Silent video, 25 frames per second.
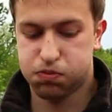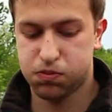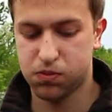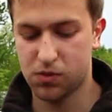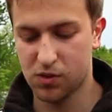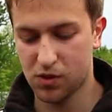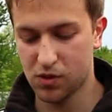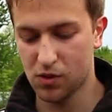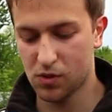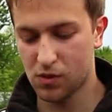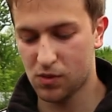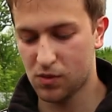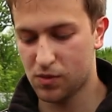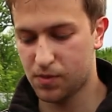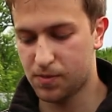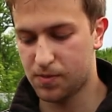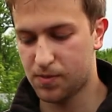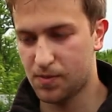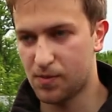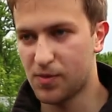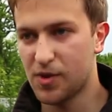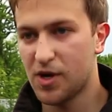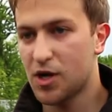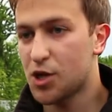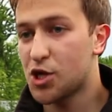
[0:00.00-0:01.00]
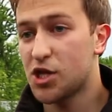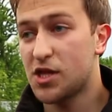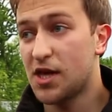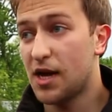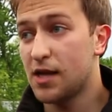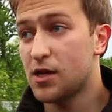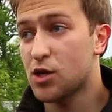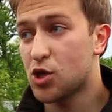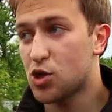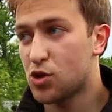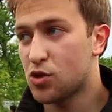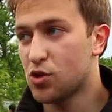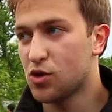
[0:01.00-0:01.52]
ну, мы
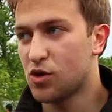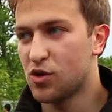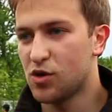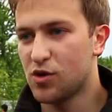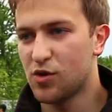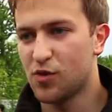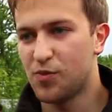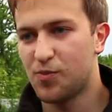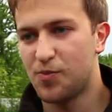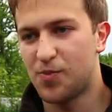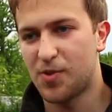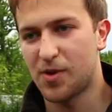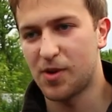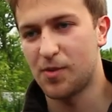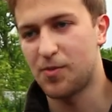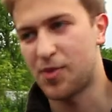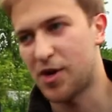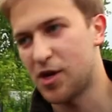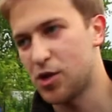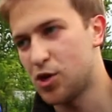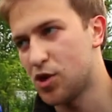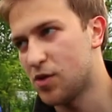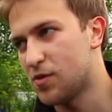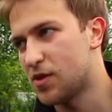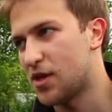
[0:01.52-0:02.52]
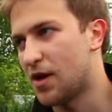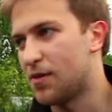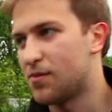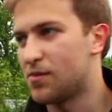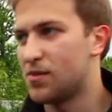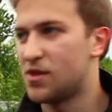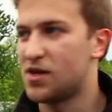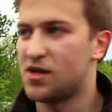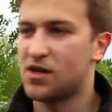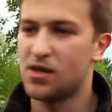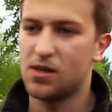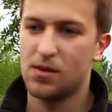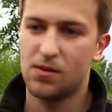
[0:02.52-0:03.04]
ожидали, что пройдем там
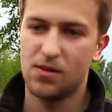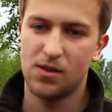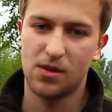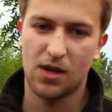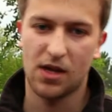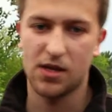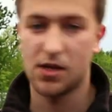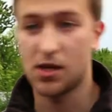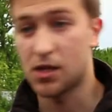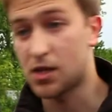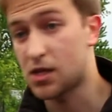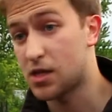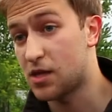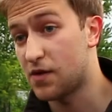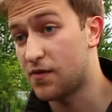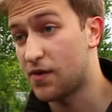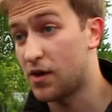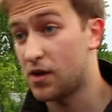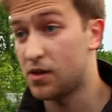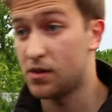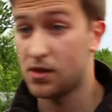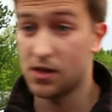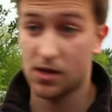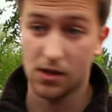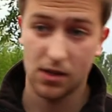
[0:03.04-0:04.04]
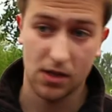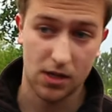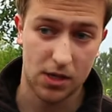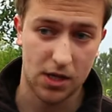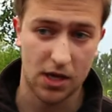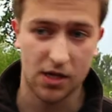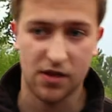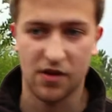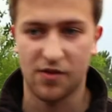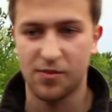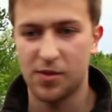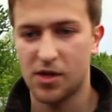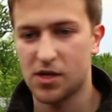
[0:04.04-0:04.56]
до
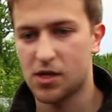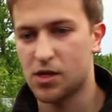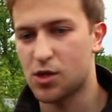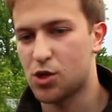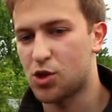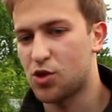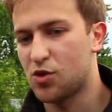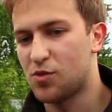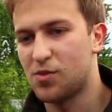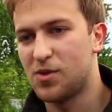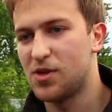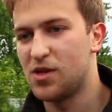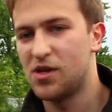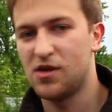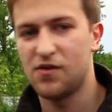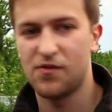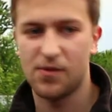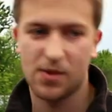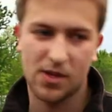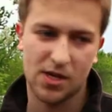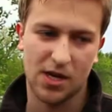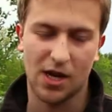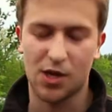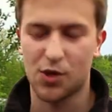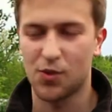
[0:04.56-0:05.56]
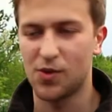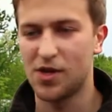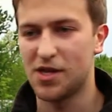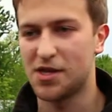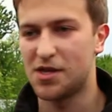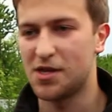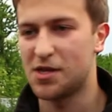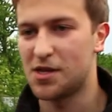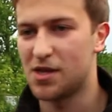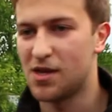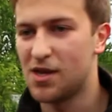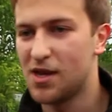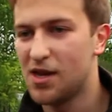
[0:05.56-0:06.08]
11-10 места, чтобы не сразу
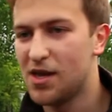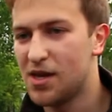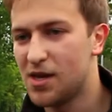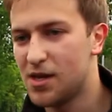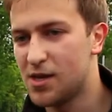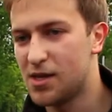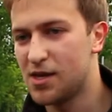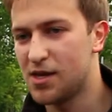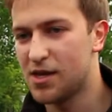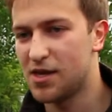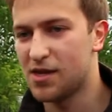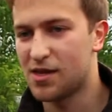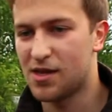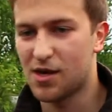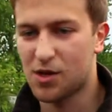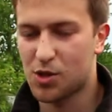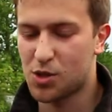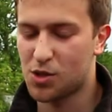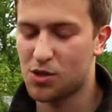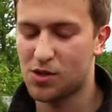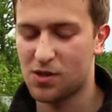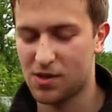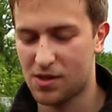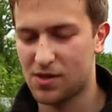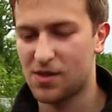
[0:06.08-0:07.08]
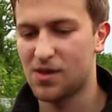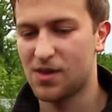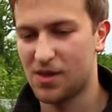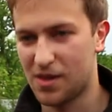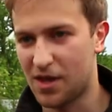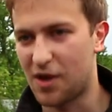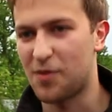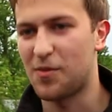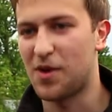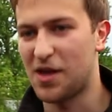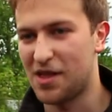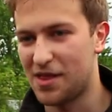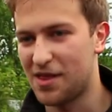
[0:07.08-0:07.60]
вылететь из лиги. Так что
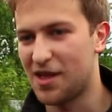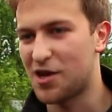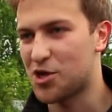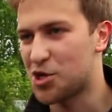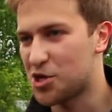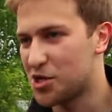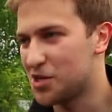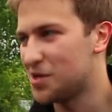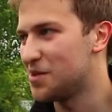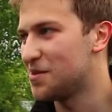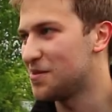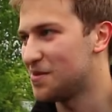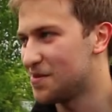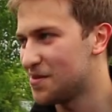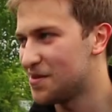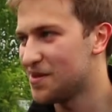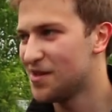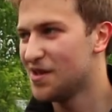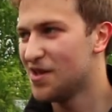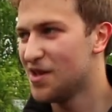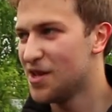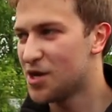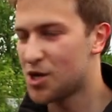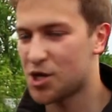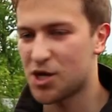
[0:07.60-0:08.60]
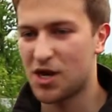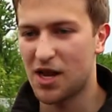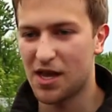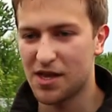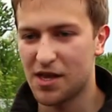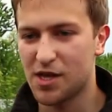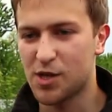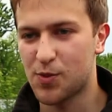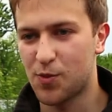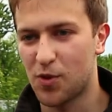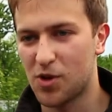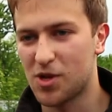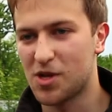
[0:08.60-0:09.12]
нормально, наши
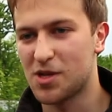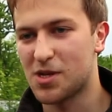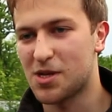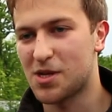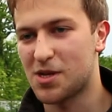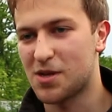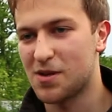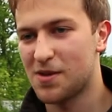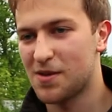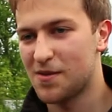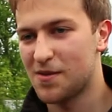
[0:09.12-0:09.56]
желания исполнились.